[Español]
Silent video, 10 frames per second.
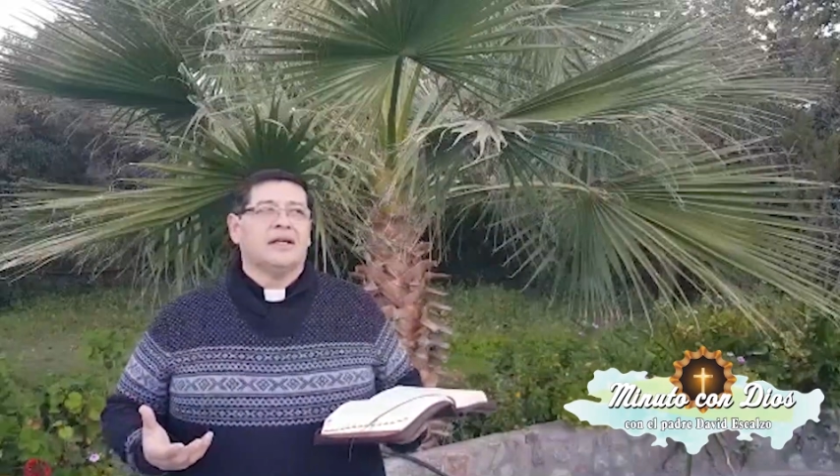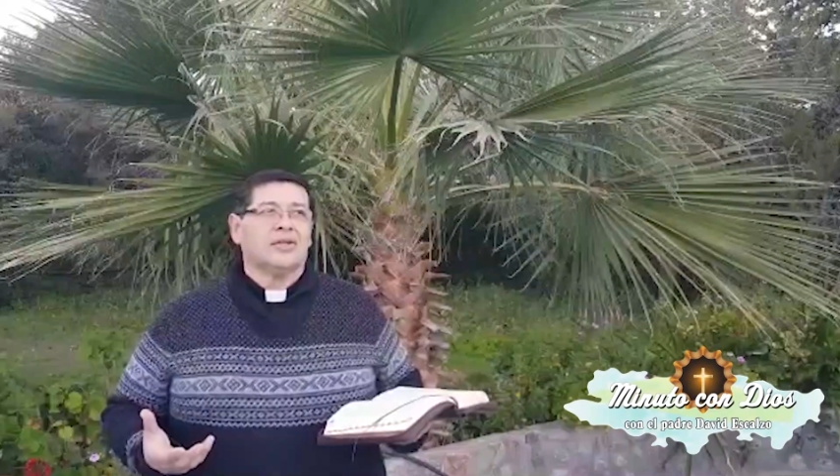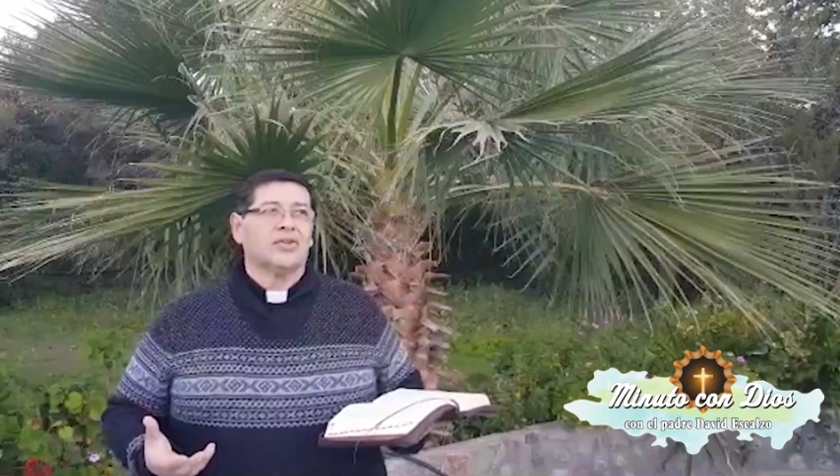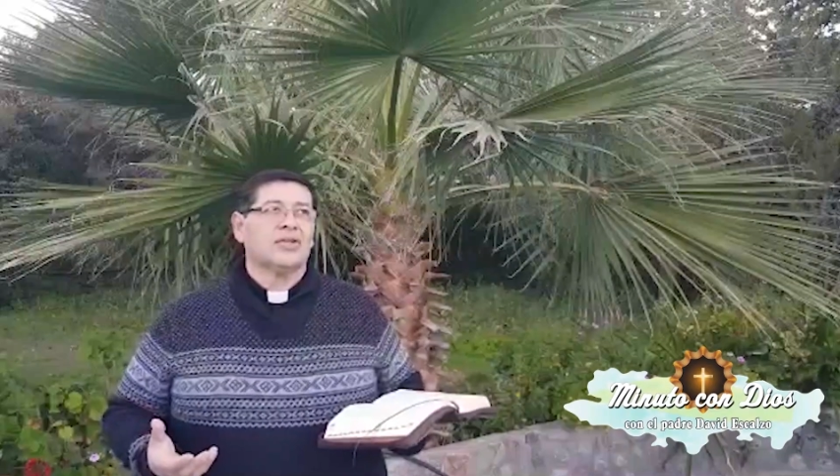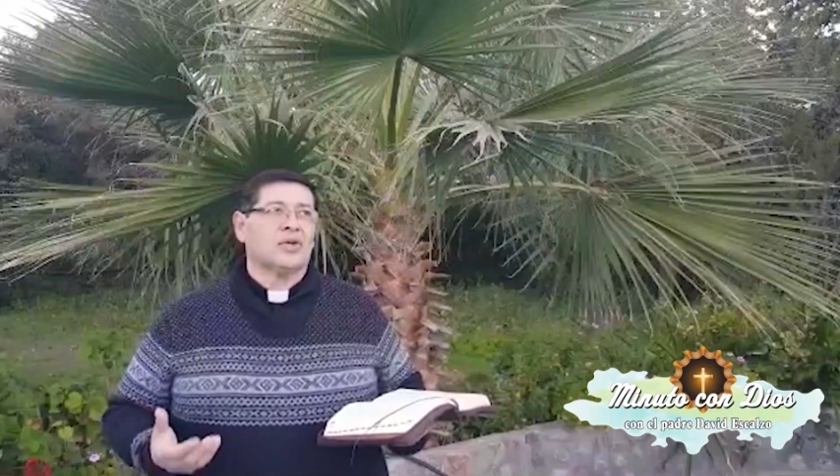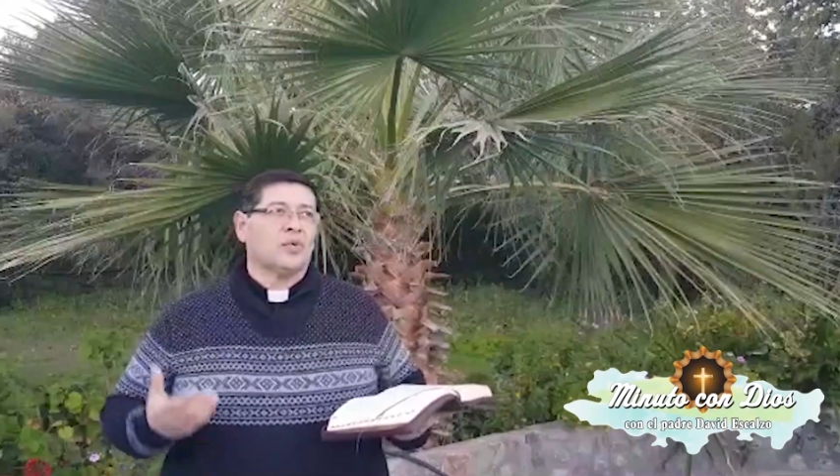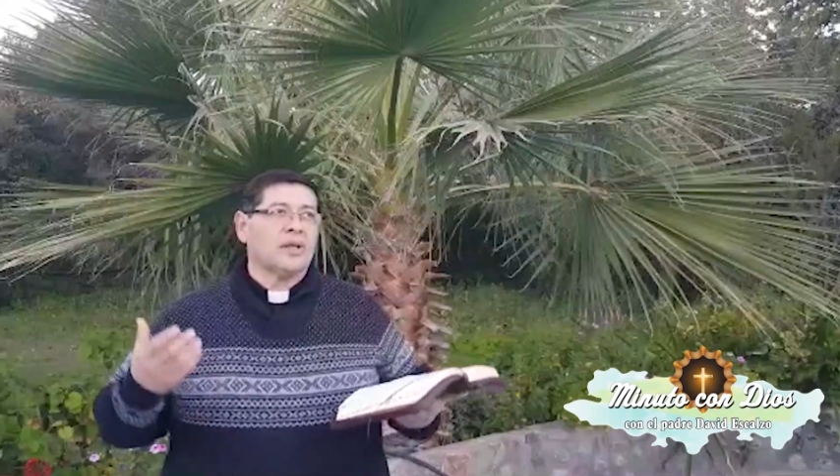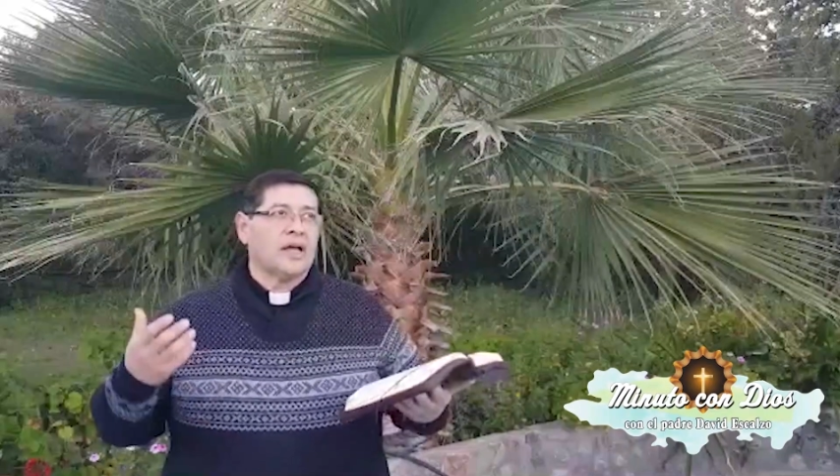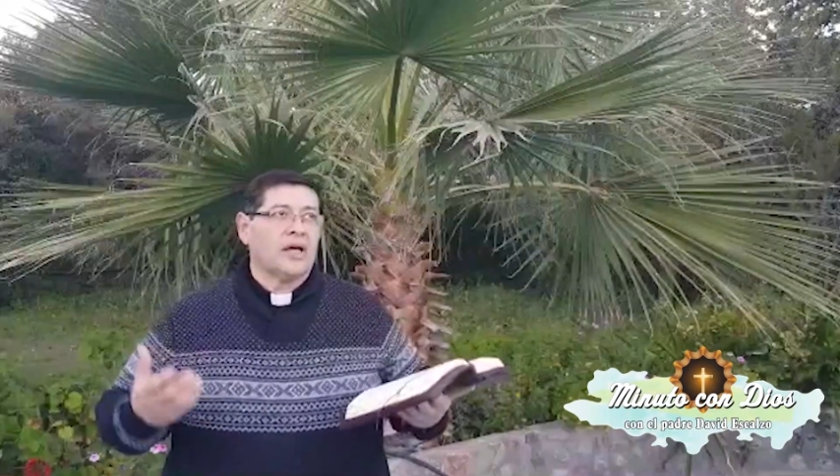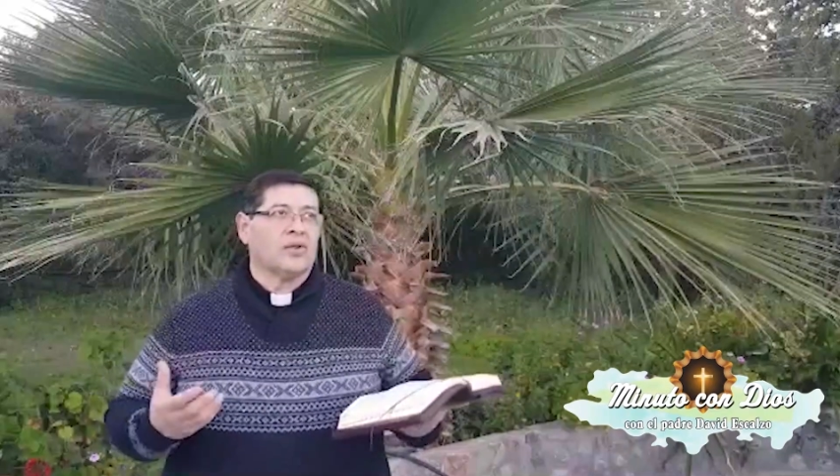Entonces
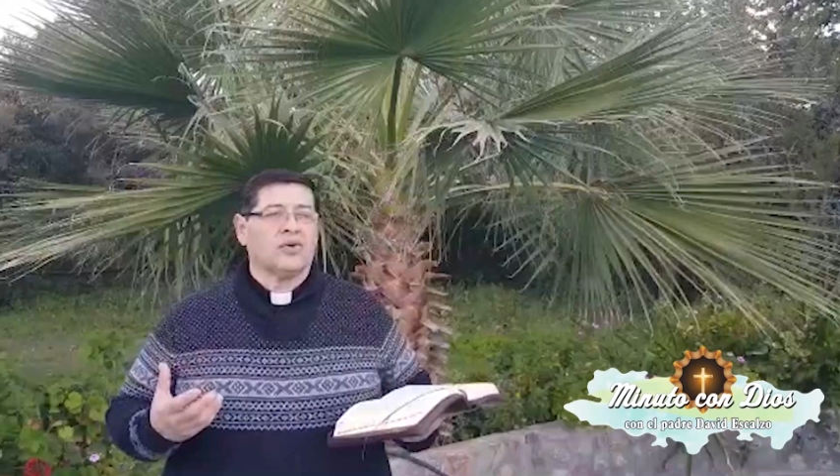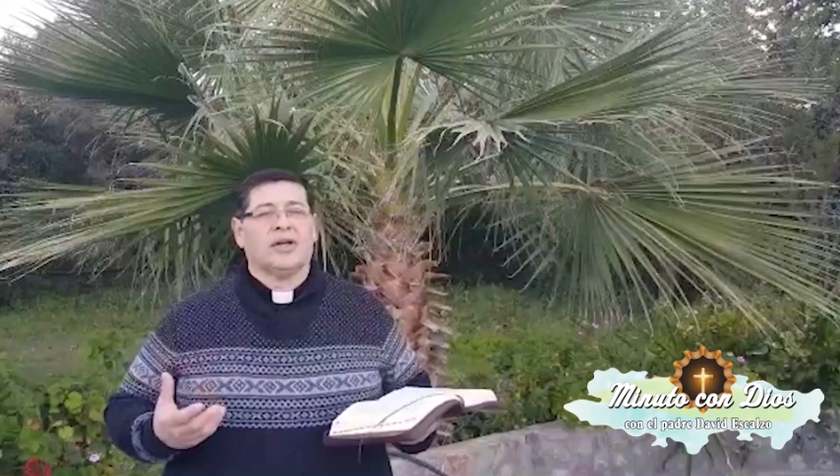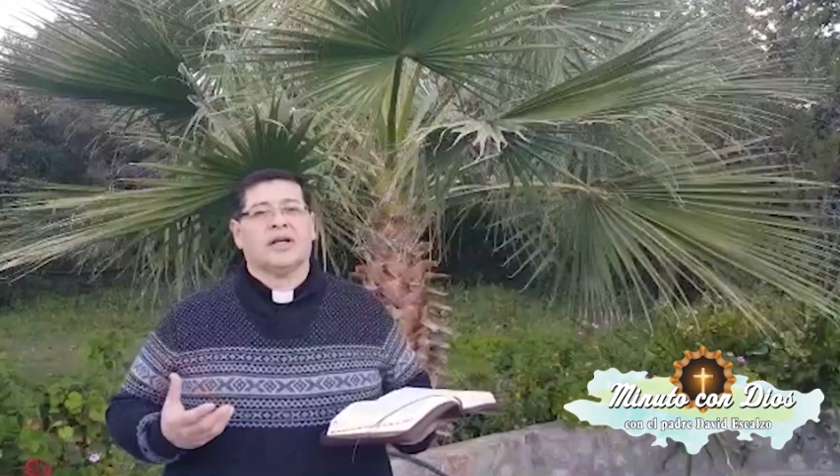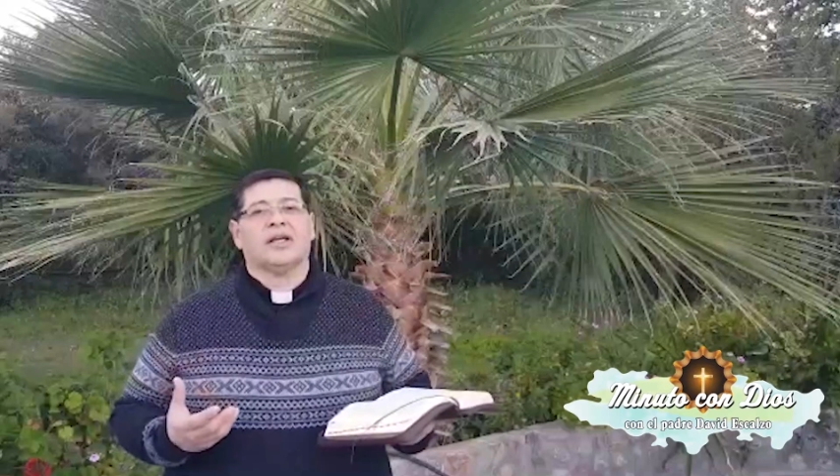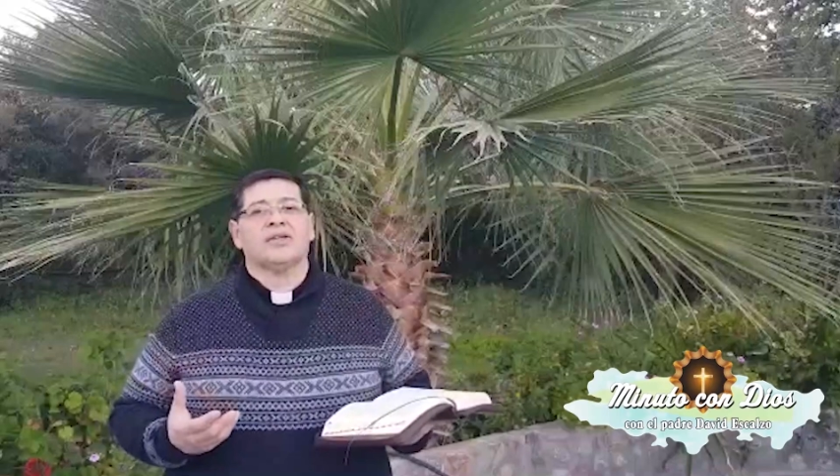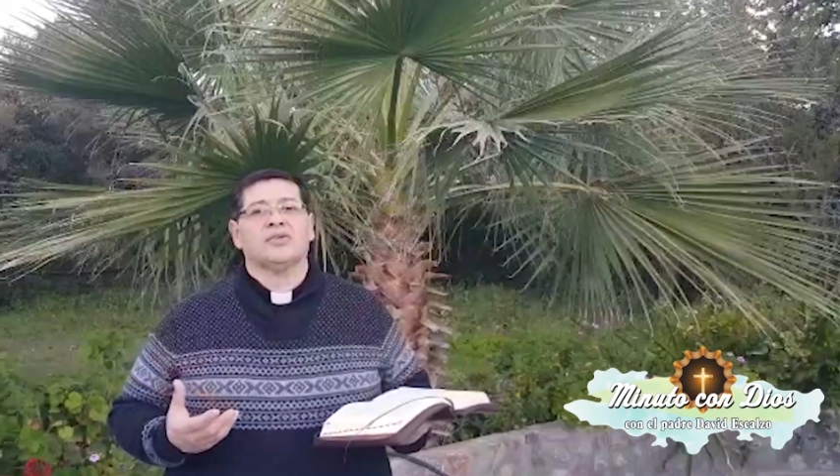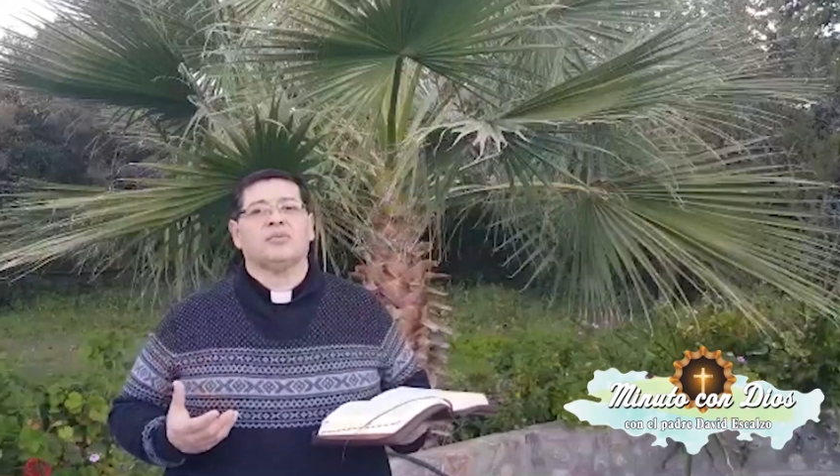cuidado con aquello,